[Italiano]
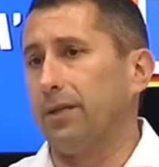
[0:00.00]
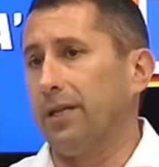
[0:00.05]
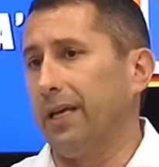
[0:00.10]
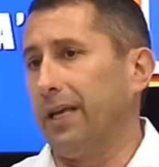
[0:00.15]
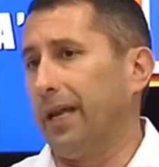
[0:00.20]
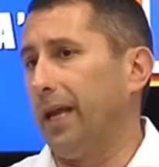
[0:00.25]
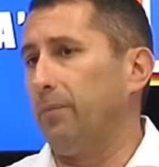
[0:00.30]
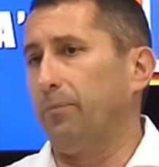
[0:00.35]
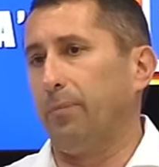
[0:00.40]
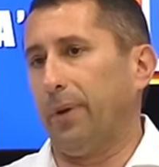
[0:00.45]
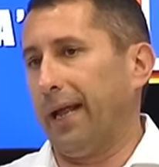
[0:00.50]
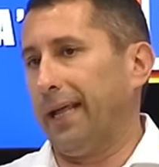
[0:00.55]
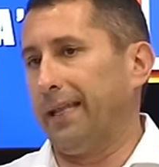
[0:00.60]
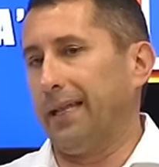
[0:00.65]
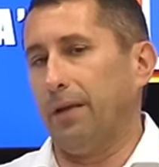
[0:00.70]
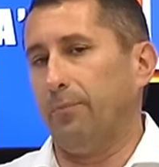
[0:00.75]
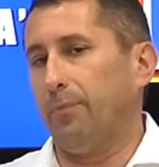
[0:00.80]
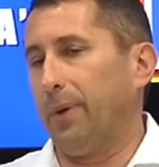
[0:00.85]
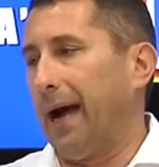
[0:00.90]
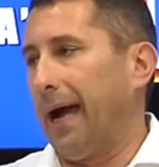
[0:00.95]
a dire in preda
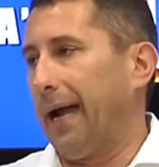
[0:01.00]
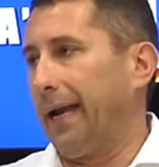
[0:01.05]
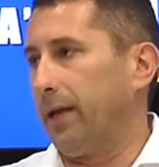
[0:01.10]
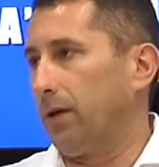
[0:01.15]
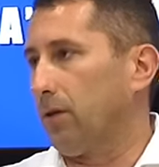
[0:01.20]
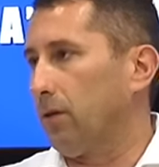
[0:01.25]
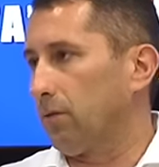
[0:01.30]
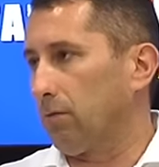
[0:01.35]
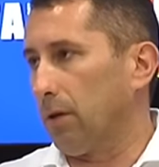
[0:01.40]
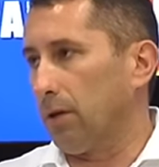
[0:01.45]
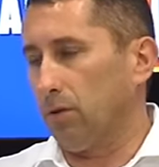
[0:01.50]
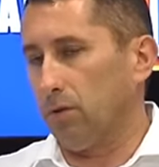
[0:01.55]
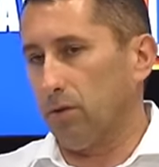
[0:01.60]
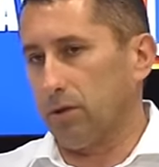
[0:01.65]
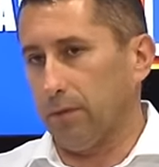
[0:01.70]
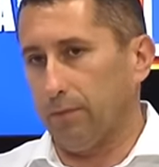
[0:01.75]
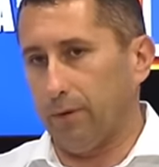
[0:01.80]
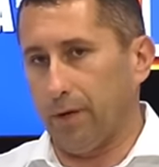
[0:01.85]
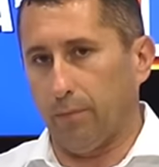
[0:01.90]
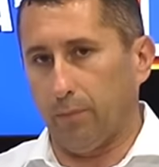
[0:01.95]
al panico, quando non
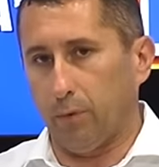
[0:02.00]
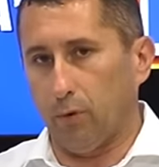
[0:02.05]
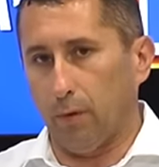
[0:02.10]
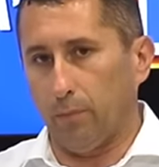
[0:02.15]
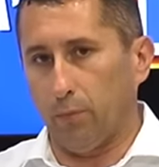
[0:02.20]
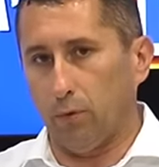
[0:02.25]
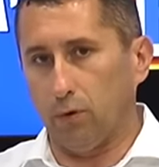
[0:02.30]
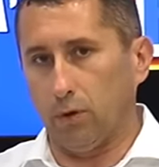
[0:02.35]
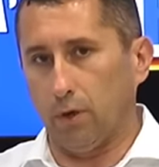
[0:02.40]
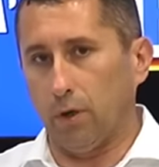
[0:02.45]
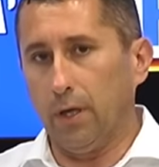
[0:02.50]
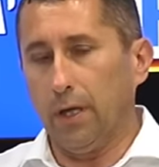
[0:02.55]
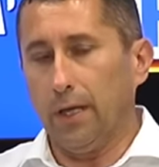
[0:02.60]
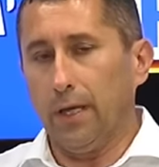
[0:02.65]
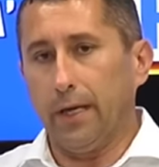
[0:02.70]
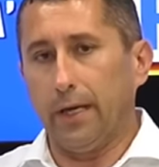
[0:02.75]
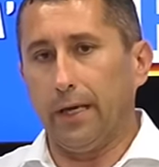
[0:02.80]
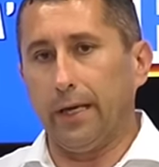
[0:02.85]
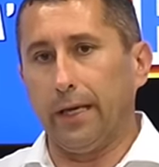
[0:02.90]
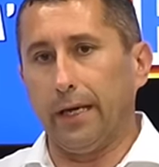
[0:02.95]
sapeva più appunto
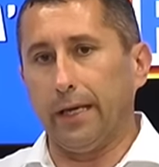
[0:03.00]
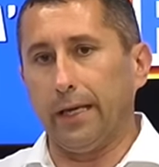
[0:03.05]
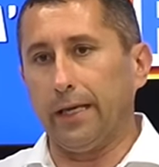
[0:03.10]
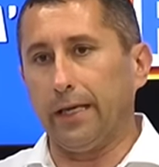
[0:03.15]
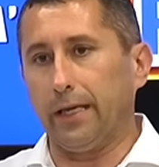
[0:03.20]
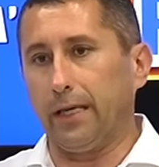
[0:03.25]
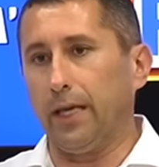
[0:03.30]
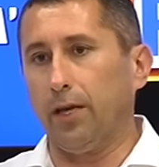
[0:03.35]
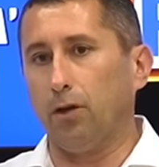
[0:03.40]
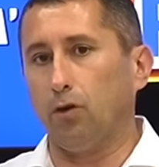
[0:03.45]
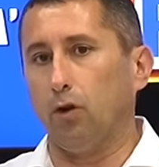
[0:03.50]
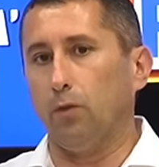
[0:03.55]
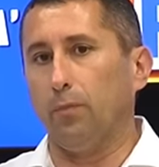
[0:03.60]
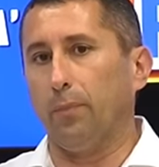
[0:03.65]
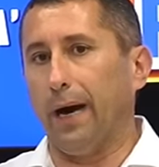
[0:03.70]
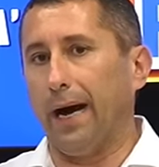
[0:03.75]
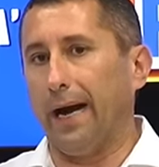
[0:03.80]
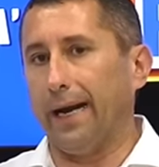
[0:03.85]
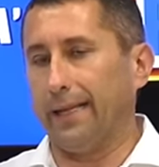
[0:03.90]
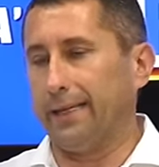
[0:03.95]
eh, in chi
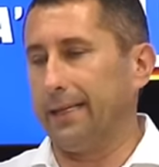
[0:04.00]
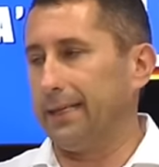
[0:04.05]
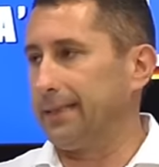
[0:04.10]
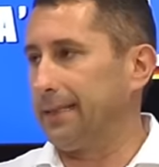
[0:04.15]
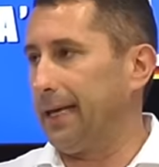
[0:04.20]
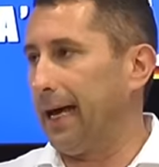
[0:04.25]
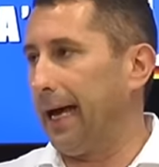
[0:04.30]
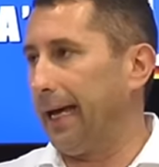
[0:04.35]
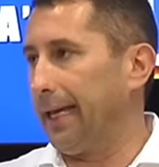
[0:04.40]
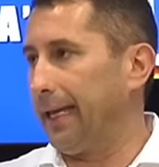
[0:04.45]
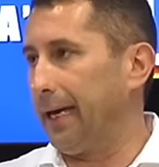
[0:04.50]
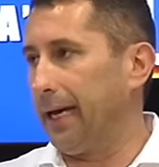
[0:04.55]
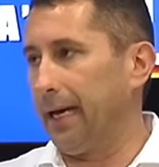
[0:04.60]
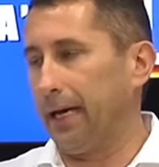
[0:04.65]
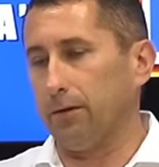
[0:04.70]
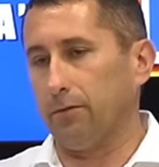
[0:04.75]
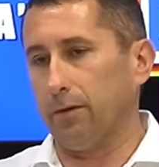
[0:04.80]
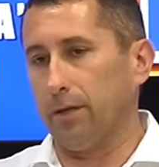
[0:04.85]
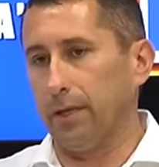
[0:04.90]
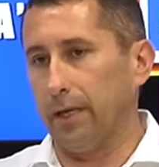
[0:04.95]
incolpare, da
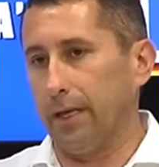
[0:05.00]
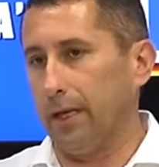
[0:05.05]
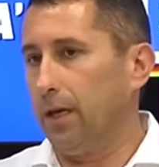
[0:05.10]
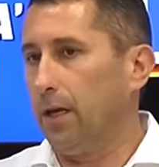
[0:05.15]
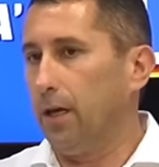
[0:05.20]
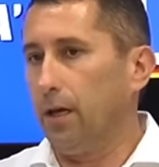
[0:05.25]
Zaia, quindi